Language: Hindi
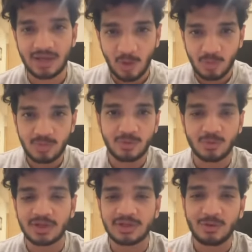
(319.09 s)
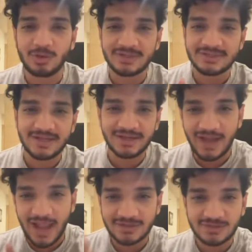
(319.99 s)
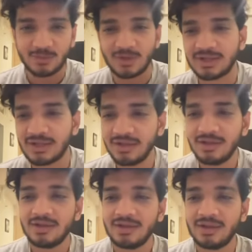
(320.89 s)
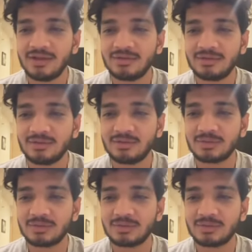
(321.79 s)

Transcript: क्राउड वर्क हो रहा था ऑडियंस से इंट्रैक्शन हो रहा था एंड uh,